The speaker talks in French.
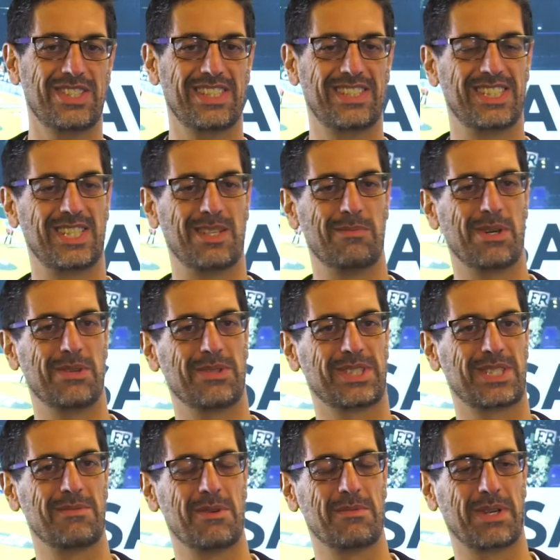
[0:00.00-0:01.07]
ça, c'était pas
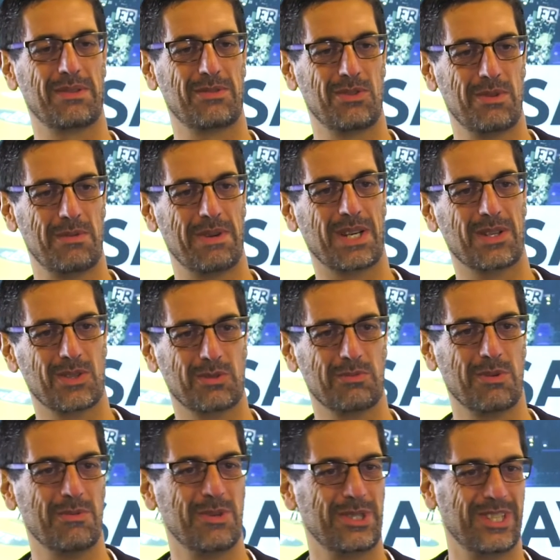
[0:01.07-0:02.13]
forcément prévu, mais par contre,
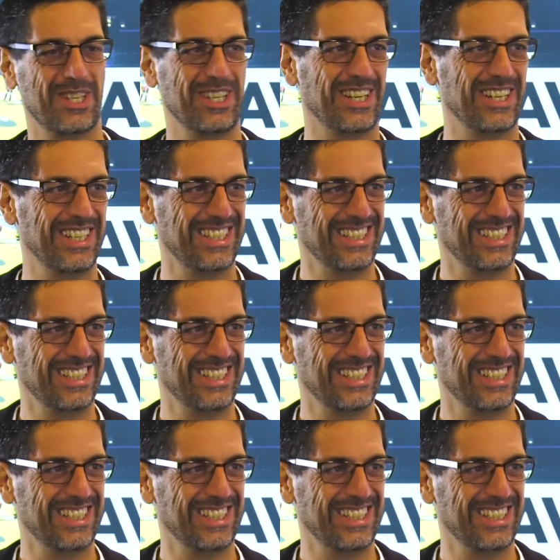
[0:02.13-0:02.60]
mon moteur...